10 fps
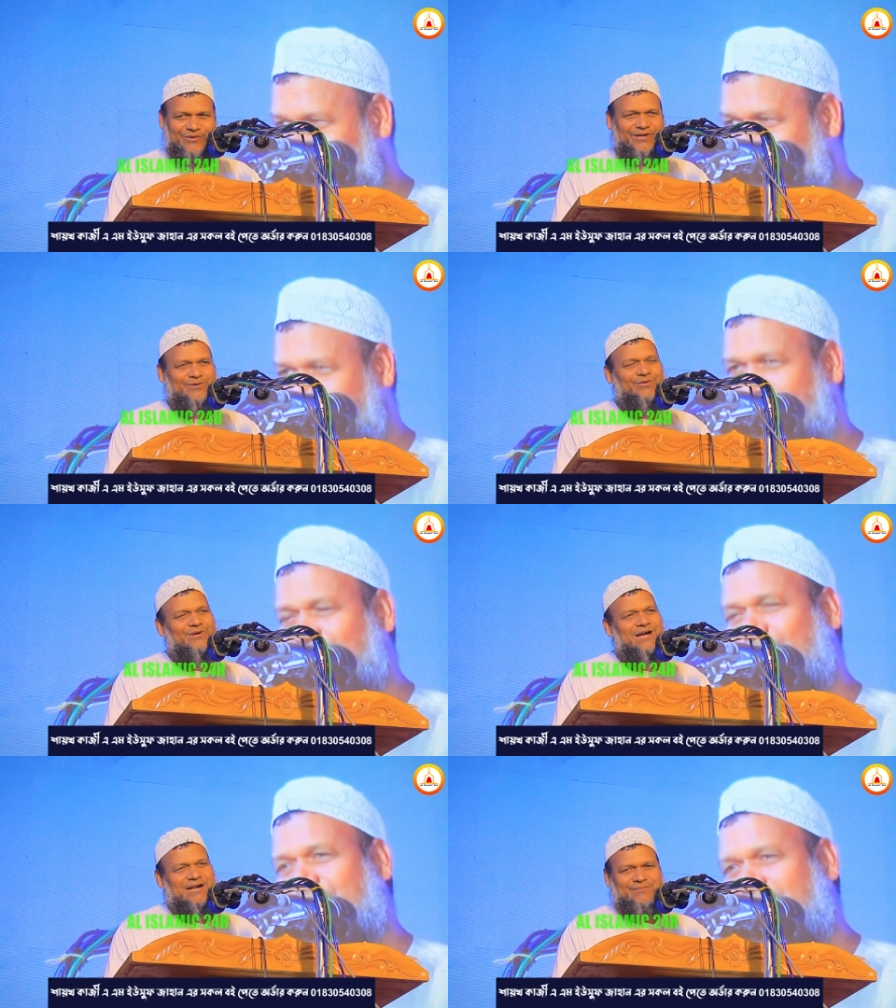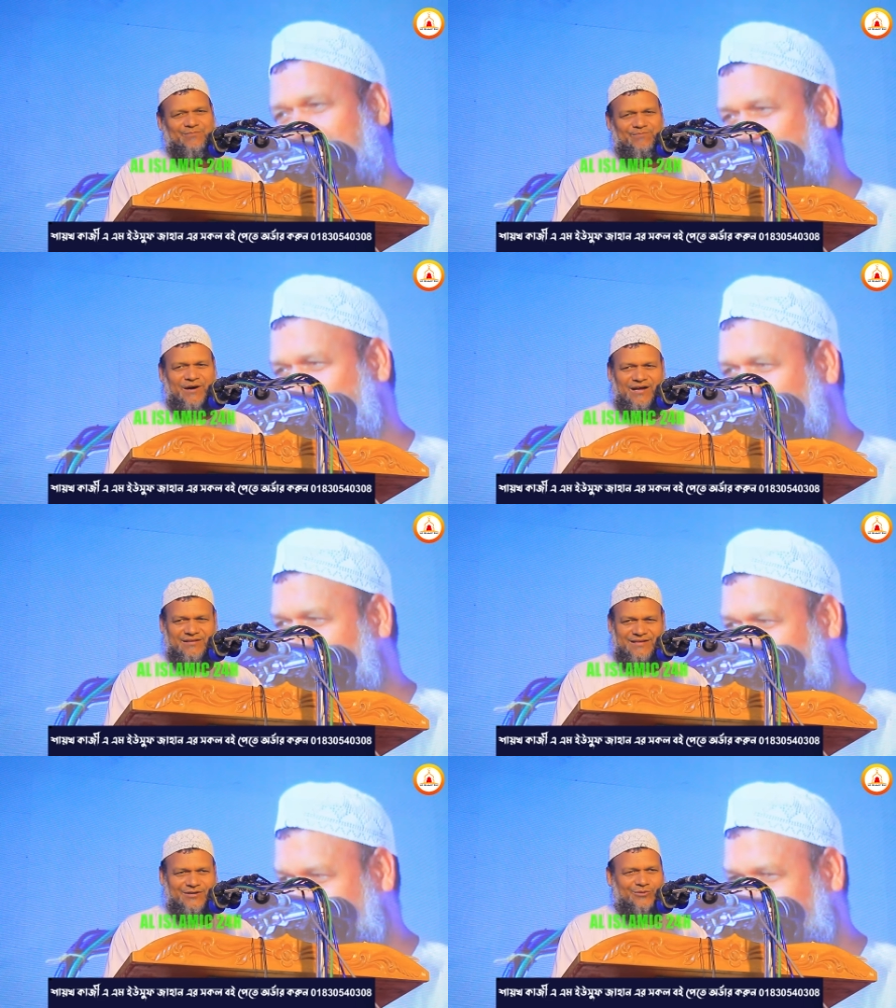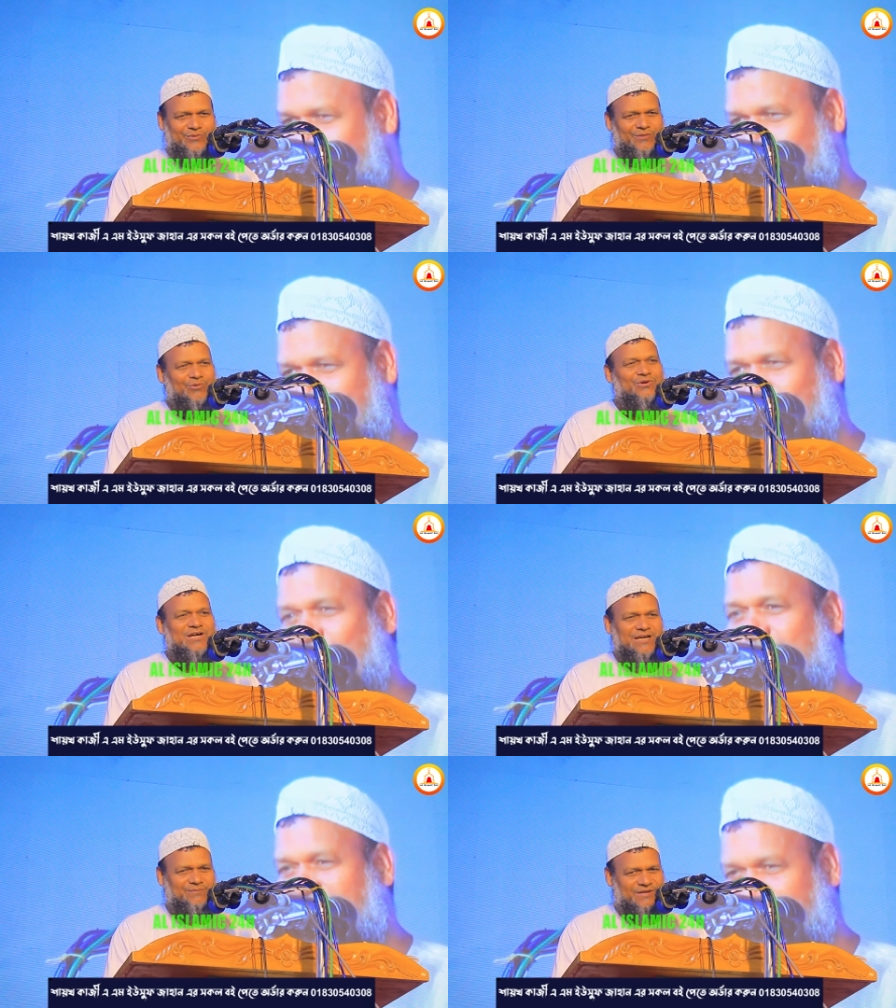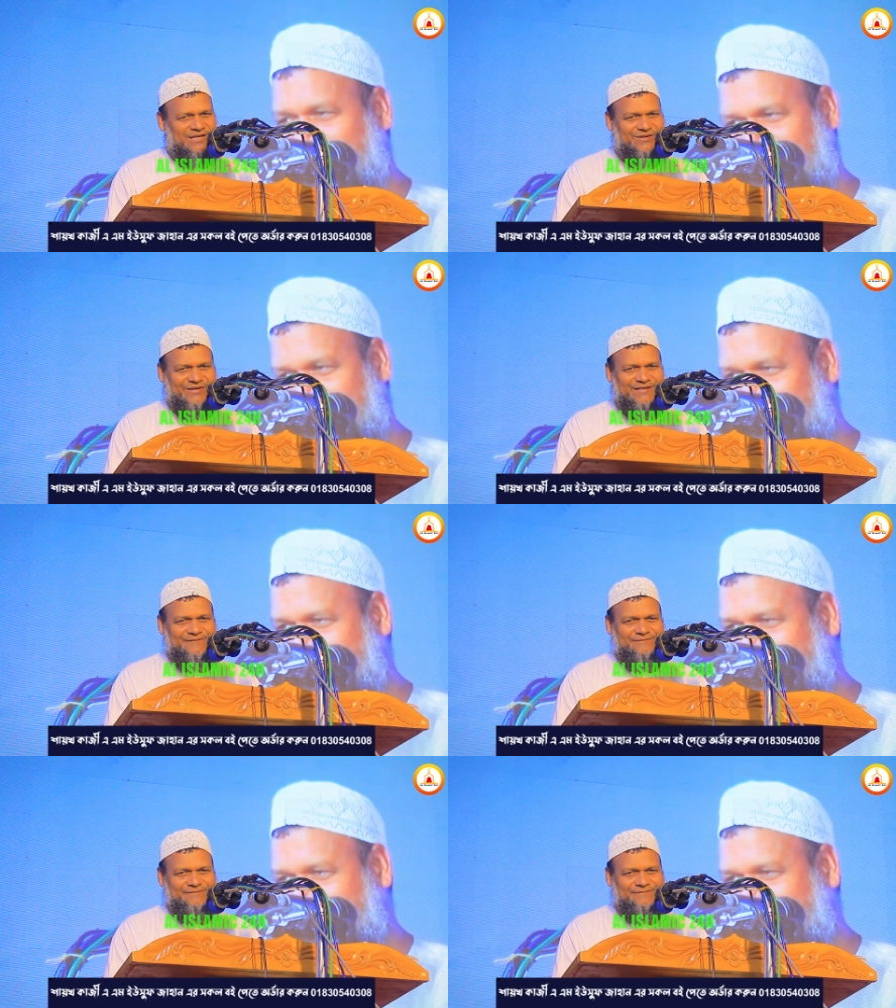উপরে কোনো গার্ড পাহারাদারের উপরে মন খারাপ না করে